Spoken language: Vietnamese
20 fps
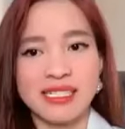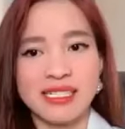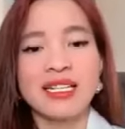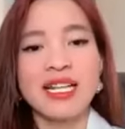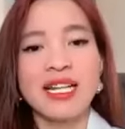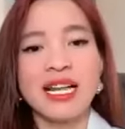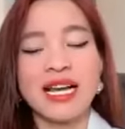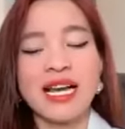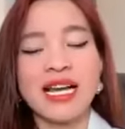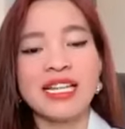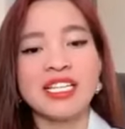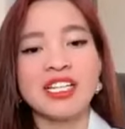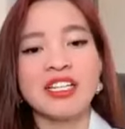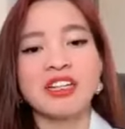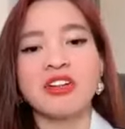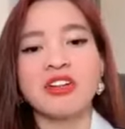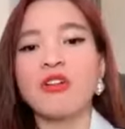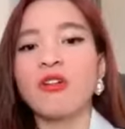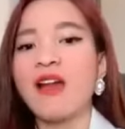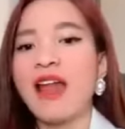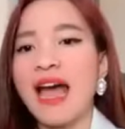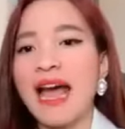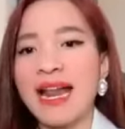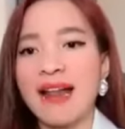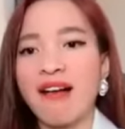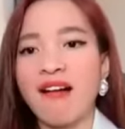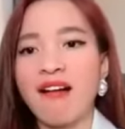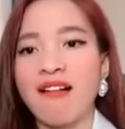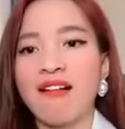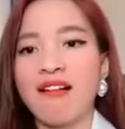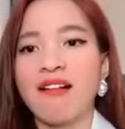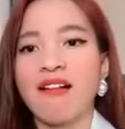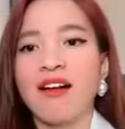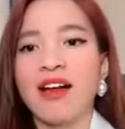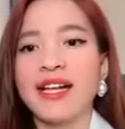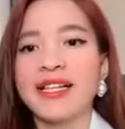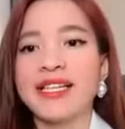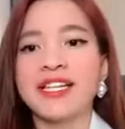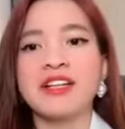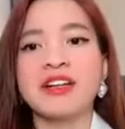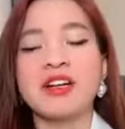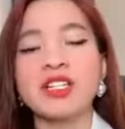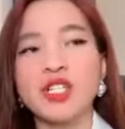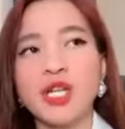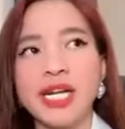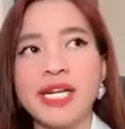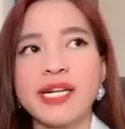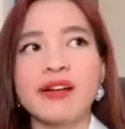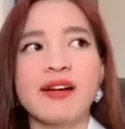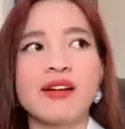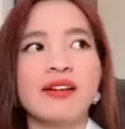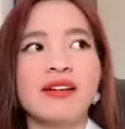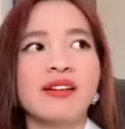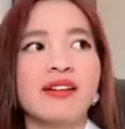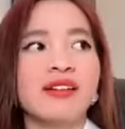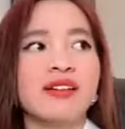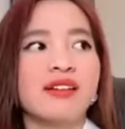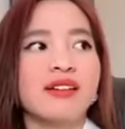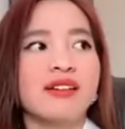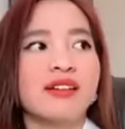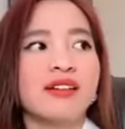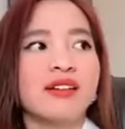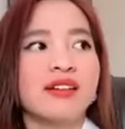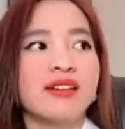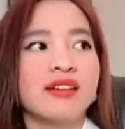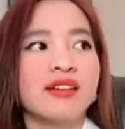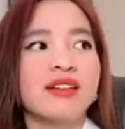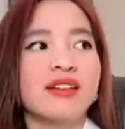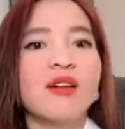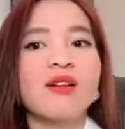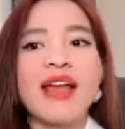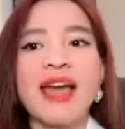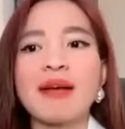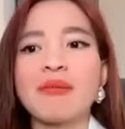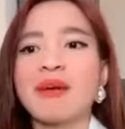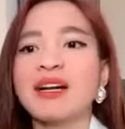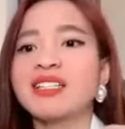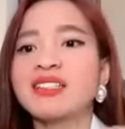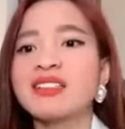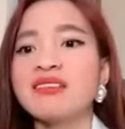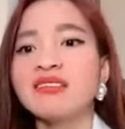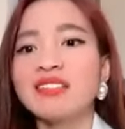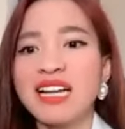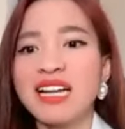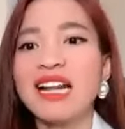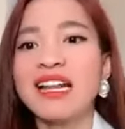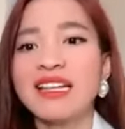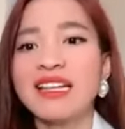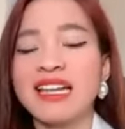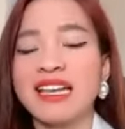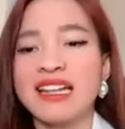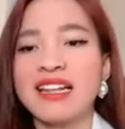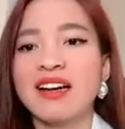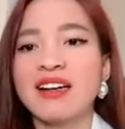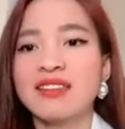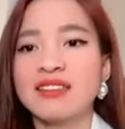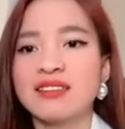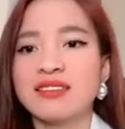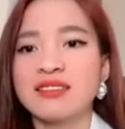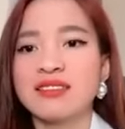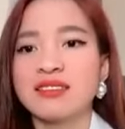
Đây là các anh chị đừng có la nó, anh chị đừng có trách nó, nó đang bắt chước các anh chị đó.